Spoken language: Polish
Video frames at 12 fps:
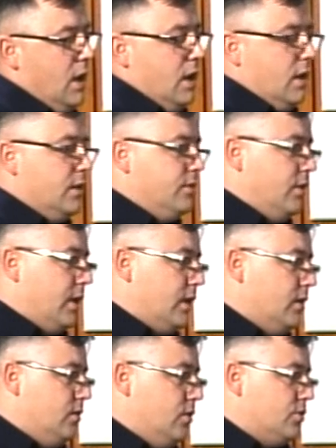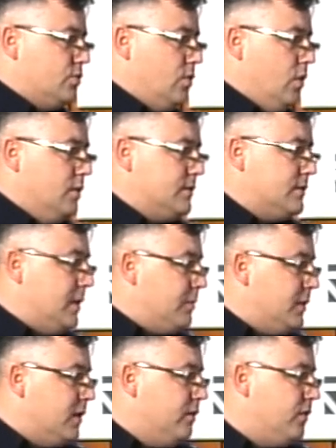do jakich doszło. Z
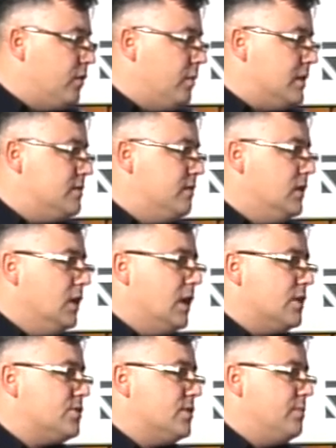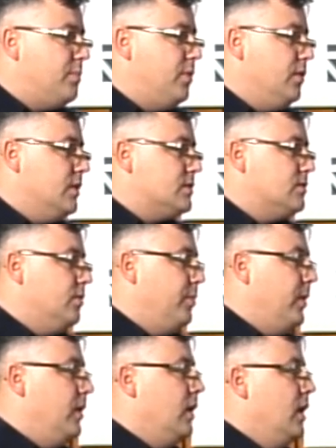wstępnej informacji wynika, że pojazd
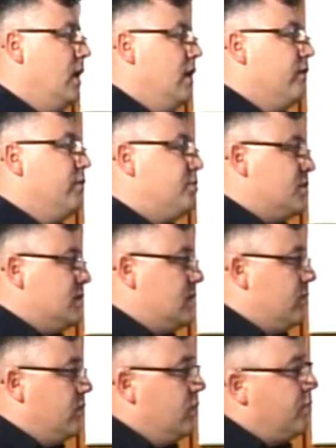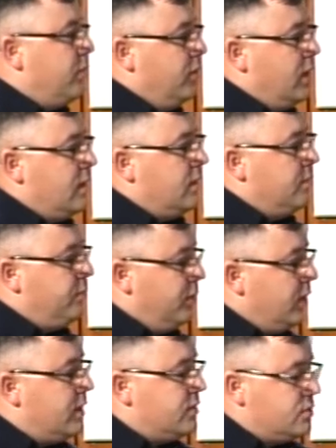Opel wyprzedzał poja
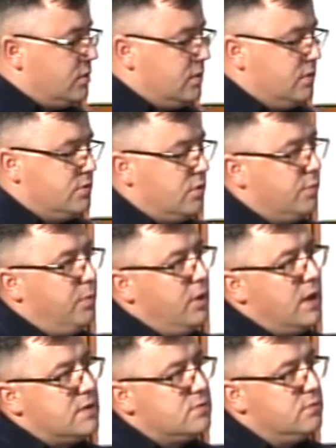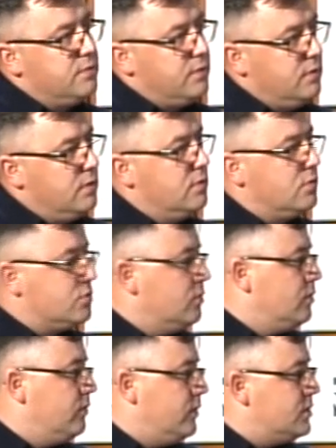poja ciąg pojazdów i doszło
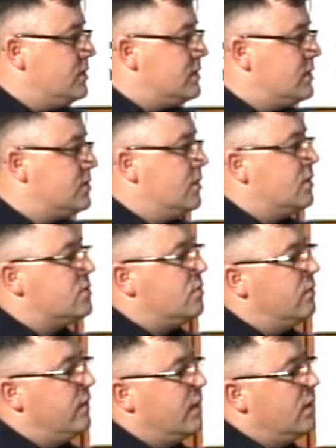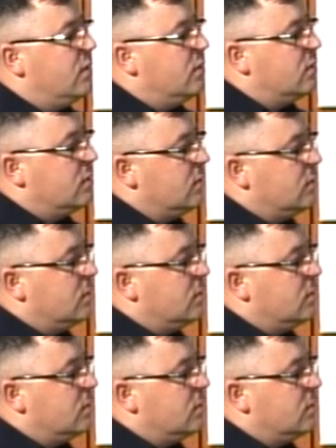do właśnie zderzenia czołowego. Czyli po